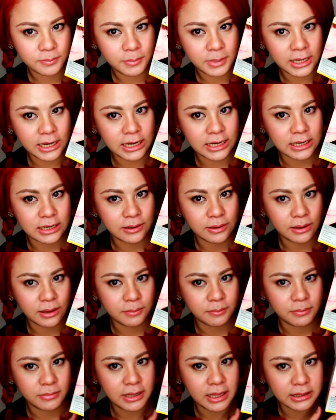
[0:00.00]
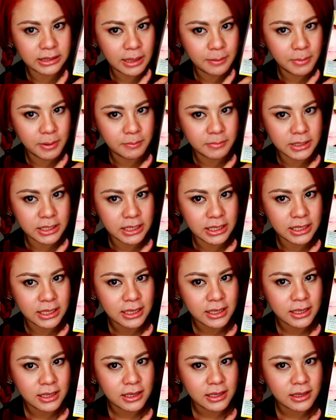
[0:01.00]
เป็นหน้าตาแบบนี้
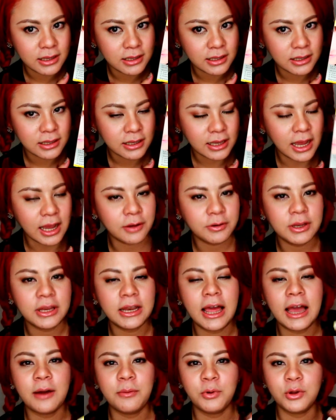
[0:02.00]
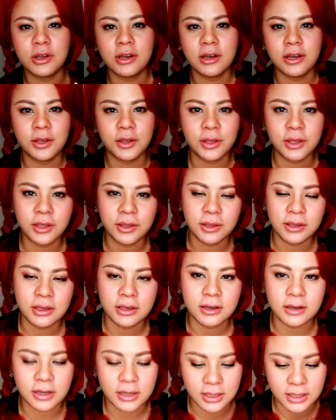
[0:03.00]
คราวที่แล้วมันเคย
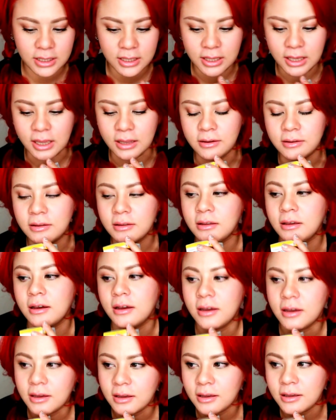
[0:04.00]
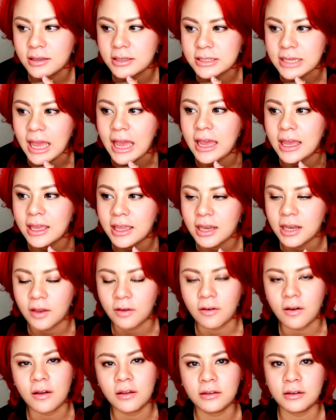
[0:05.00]
เคยเขียนเคยใช้
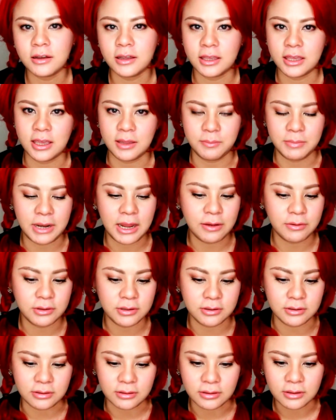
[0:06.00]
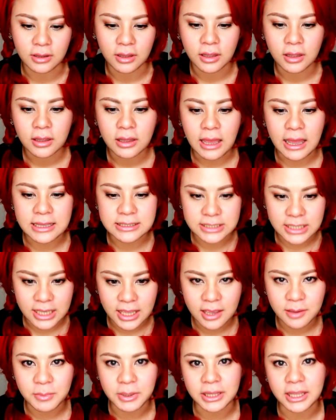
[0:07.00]
แล้วก็เคยเขียนไปแล้วถึง อาร์ เจ
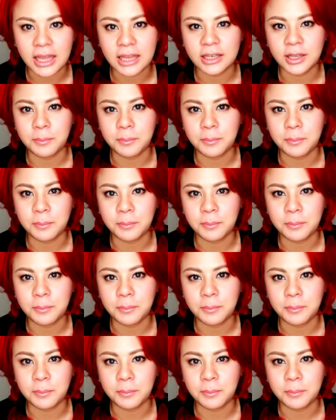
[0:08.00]
เค เหมือนกัน